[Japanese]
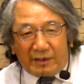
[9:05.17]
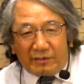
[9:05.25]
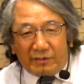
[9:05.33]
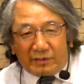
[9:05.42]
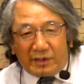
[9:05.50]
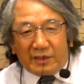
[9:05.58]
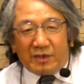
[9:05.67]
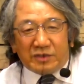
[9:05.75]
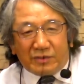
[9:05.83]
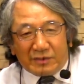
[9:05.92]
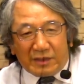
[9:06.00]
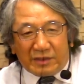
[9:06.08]
あの境内
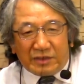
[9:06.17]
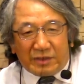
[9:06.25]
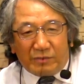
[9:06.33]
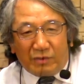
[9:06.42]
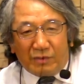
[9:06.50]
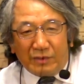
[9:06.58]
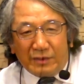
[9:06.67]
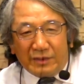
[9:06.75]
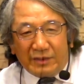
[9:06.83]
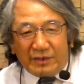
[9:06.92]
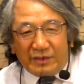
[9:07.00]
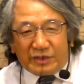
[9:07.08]
祝たとしても
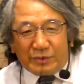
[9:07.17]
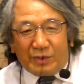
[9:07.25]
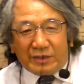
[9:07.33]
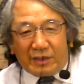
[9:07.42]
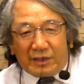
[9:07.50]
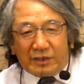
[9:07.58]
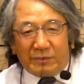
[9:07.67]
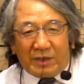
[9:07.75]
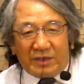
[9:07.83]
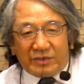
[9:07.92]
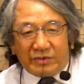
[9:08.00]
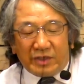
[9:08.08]
自分をあだけってバカ
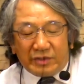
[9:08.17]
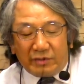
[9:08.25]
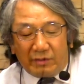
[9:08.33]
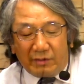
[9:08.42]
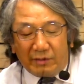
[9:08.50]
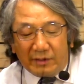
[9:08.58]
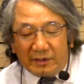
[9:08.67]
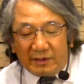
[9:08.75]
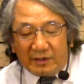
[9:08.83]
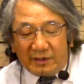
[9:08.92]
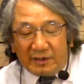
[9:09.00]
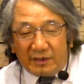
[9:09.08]
にしてる人たちを、
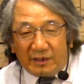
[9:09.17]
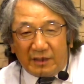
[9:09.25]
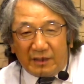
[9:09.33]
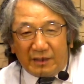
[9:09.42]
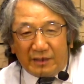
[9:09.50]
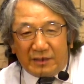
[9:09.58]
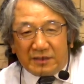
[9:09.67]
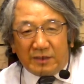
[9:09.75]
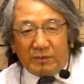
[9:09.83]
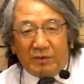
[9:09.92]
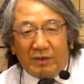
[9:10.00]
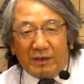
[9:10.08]
えー、イエス
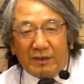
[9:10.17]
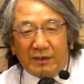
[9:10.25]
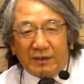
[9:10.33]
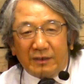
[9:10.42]
様は